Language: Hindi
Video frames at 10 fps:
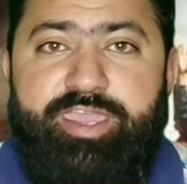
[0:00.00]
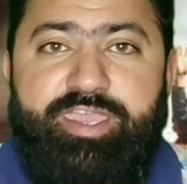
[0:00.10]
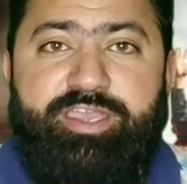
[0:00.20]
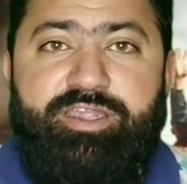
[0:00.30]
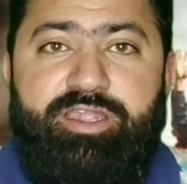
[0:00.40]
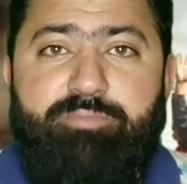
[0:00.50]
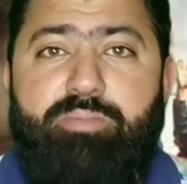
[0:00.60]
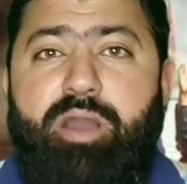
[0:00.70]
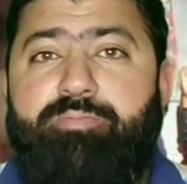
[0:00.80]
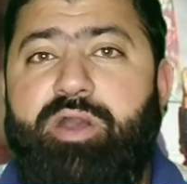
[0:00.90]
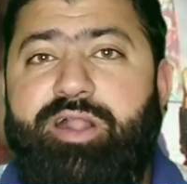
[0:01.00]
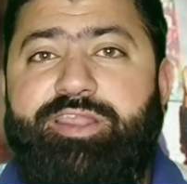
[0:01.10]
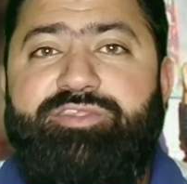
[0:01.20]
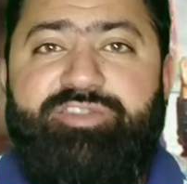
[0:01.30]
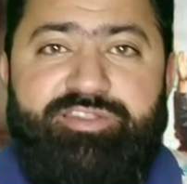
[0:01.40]
एक लंबा
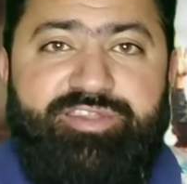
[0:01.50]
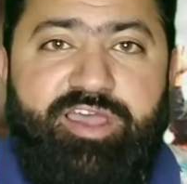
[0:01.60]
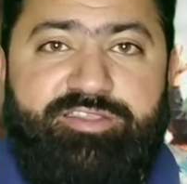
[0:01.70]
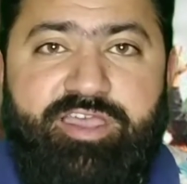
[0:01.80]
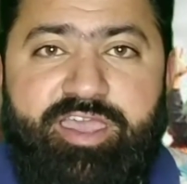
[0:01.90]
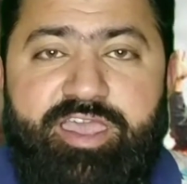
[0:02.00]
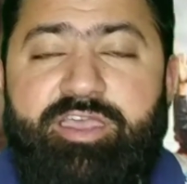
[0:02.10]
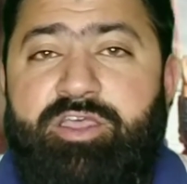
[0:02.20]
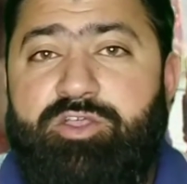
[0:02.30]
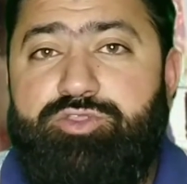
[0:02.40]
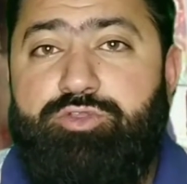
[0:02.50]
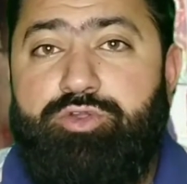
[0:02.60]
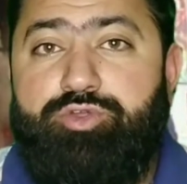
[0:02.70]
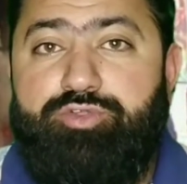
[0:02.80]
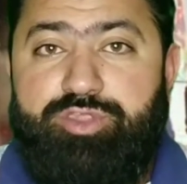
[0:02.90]
पहाड़ी सिलसिला आता है
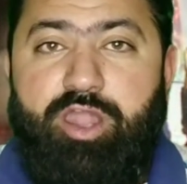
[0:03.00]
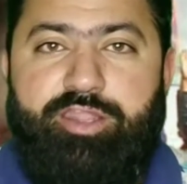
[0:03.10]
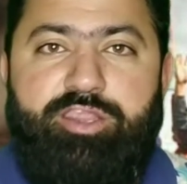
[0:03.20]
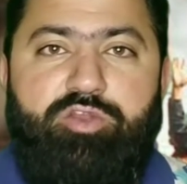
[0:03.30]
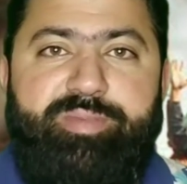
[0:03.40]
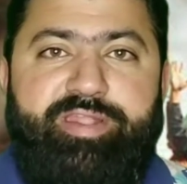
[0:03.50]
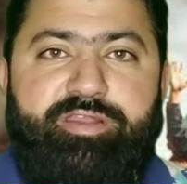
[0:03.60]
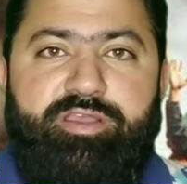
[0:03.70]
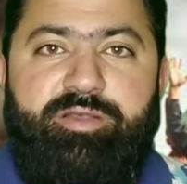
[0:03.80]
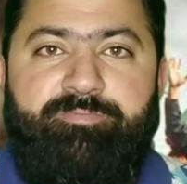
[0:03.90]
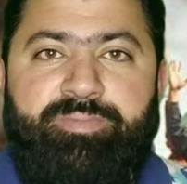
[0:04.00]
260 किलोमीटर का